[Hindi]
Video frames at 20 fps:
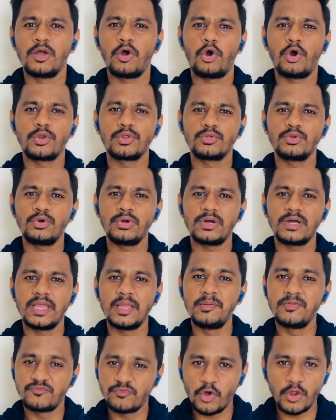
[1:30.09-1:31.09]
और यू नो
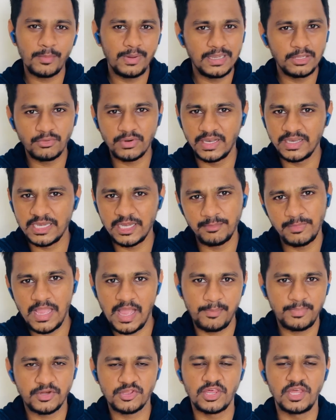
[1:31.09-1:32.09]
इन्फॉर्मेटिव कंटेंट मैं
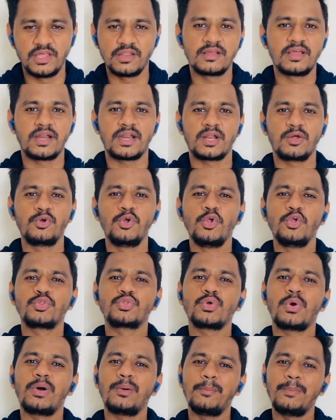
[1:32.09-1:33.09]
यहाँ पर शेयर कर रहा हूँ
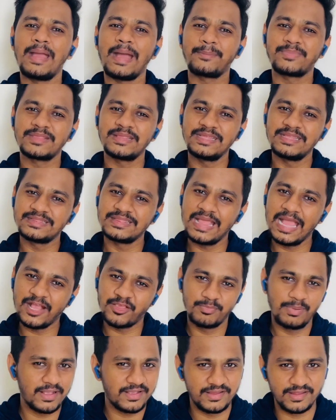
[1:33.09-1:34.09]
तो मैं आपसे इतना
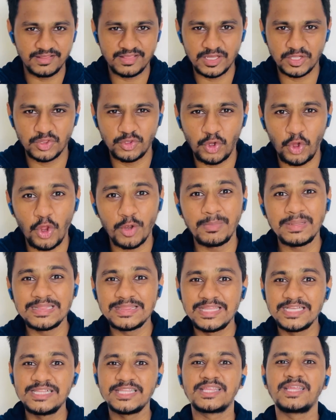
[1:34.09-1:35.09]
एक्सपेक्ट कर सकता हूँ और मैं
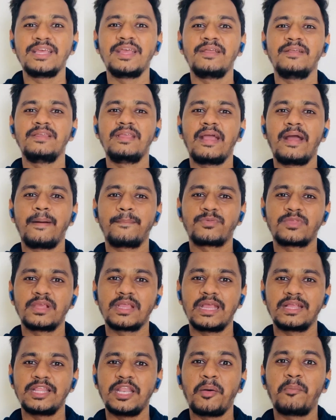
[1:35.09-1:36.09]
दिल से ये आपसे
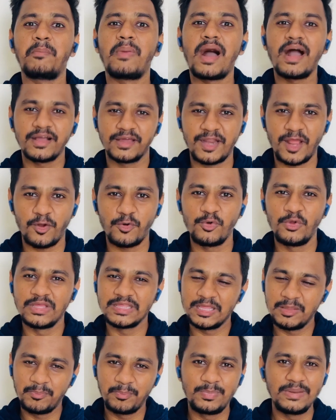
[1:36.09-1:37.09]
कहते हैं ना मांग रहा हूँ
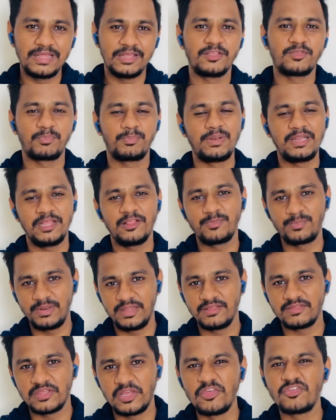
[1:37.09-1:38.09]
कि प्लीज़ प्लीज़
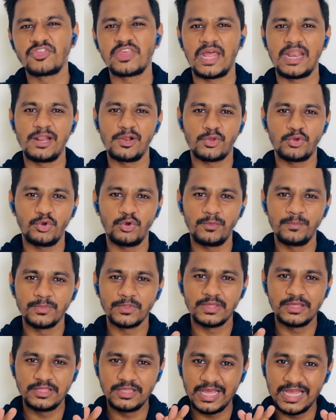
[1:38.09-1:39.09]
प्लीज़ इस चैनल को
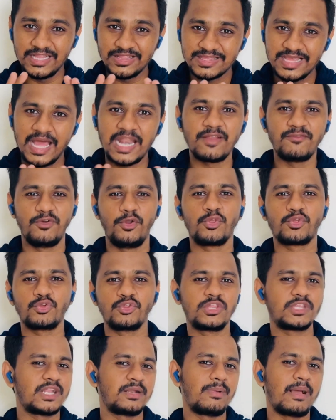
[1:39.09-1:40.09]
या इन सारे वीडियोस को
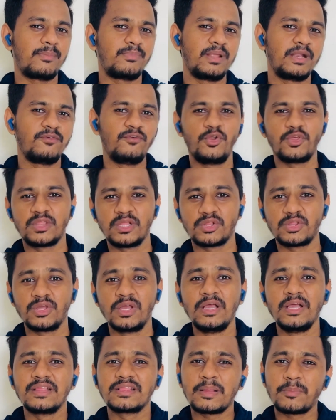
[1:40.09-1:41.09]
जितने भी आप मेरे वीडियोस देखते
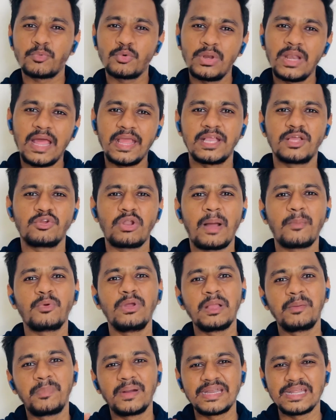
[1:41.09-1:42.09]
हैं सबको लाइक करो आपको
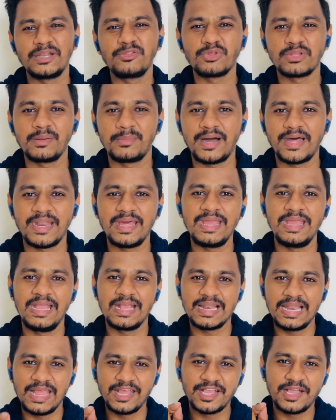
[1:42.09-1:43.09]
एक बटन ही तो दबाना है
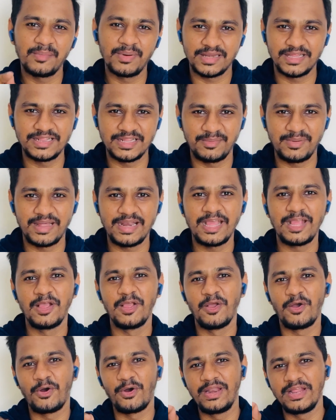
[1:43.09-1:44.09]
एक लाइक का बटन दबाना है
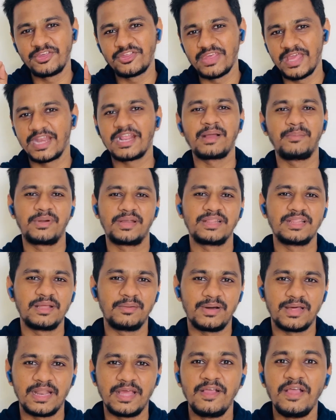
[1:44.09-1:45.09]
और एक शेयर का बटन
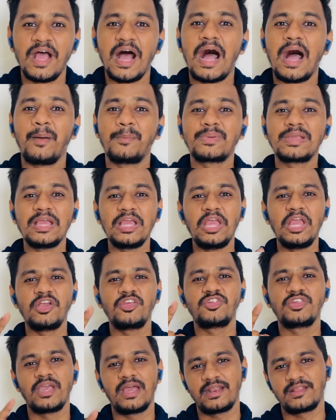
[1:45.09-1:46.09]
दबाना है आपके एक
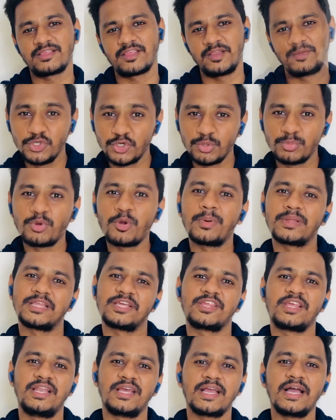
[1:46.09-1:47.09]
शेयर से यूट्यूब को पता
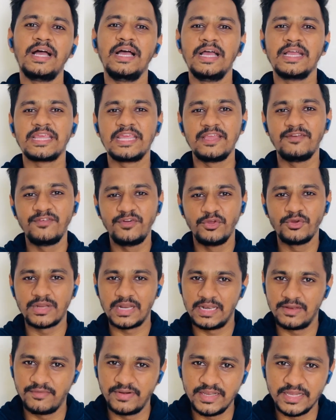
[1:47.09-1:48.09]
चलेगा कि ये वीडियो
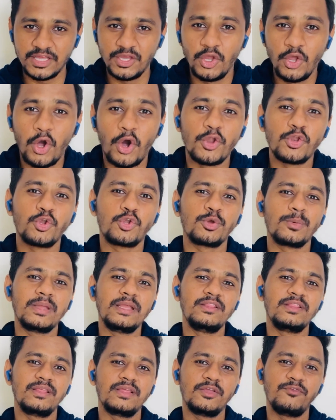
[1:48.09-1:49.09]
रेलिवेंट है और यूट्यूब
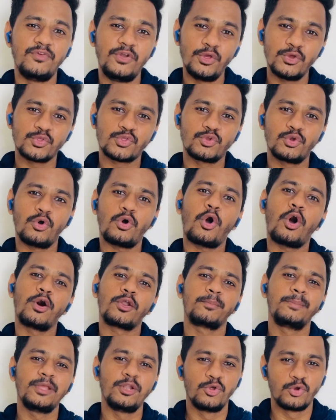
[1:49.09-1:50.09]
इन वीडियोज़ को
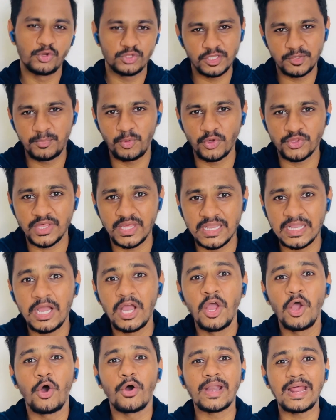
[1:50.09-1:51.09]
और भी लोगों तक पहुंचाएगा
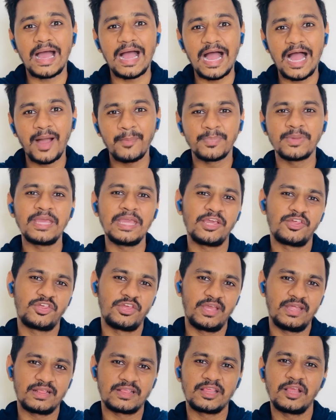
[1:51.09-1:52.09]
और आपके एक
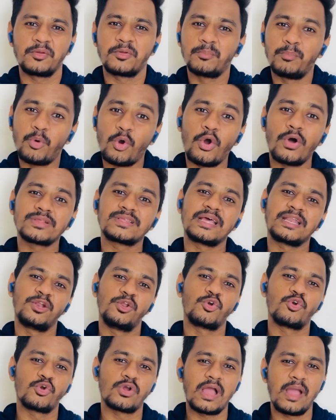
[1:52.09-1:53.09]
शेयर से बहुत सारे
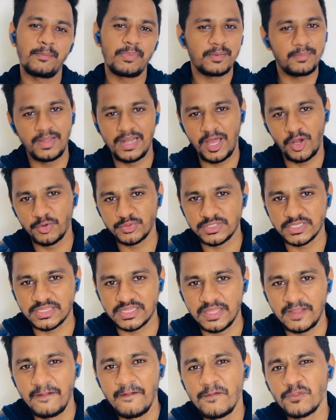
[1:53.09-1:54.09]
लोगों का यहाँ पर भला हो
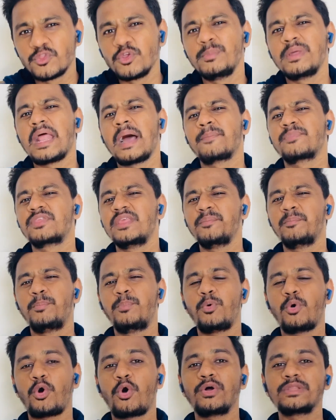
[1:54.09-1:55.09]
सकता है तो मेरा आपसे
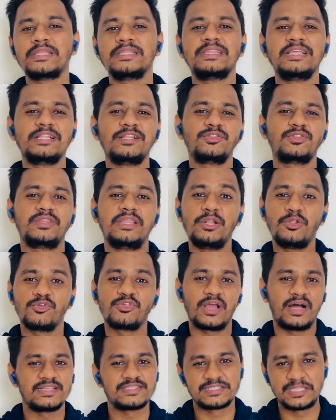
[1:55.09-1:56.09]
बहुत ही दिल दिलो
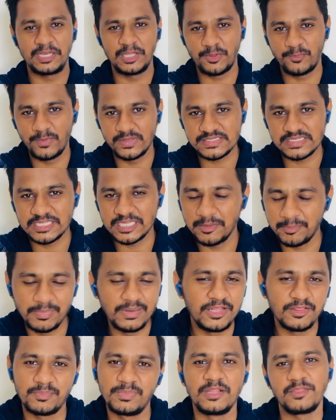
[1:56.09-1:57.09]
जान से रिक्वेस्ट है कि
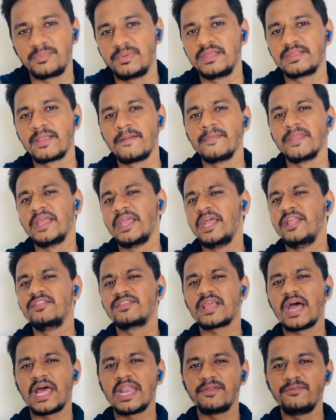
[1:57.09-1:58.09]
प्लीज़ प्लीज़ प्लीज़ इन
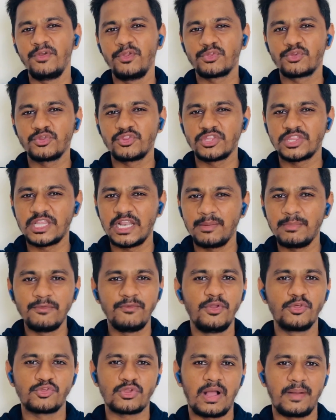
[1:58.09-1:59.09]
सारे वीडियोज़ को जितने भी
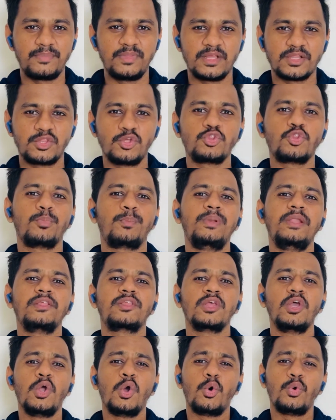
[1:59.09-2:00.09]
वीडियोज़ को आप देखते हो तो प्लीज़
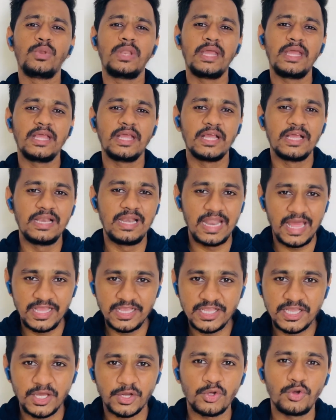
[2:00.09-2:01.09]
उन्हें
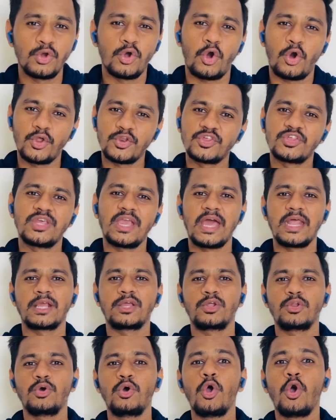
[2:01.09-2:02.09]
लाइक करो और शेयर
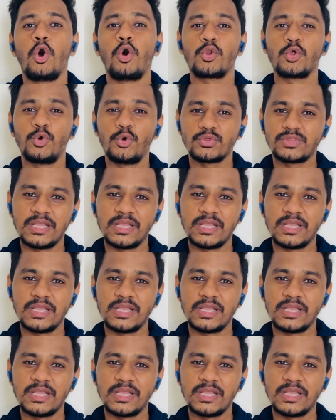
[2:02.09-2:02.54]
करो और हो